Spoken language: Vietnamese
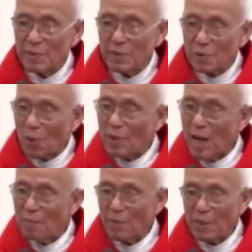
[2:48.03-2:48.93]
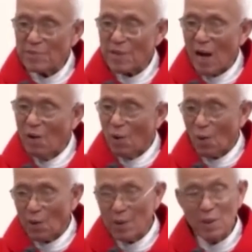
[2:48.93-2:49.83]
tôi đang bị xã
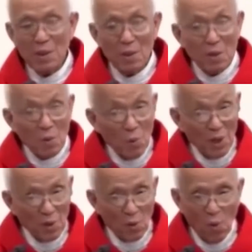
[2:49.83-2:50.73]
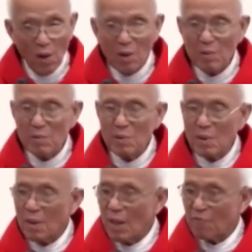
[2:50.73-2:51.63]
hội nguyền rủa
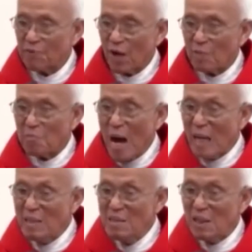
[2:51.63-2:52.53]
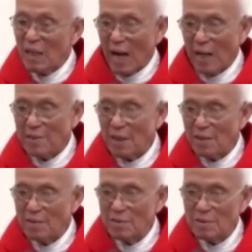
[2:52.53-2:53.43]
là phần bán nước hại
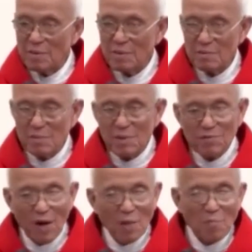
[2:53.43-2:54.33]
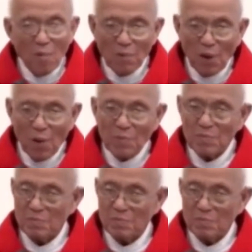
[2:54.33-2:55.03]
dân phần bóc lột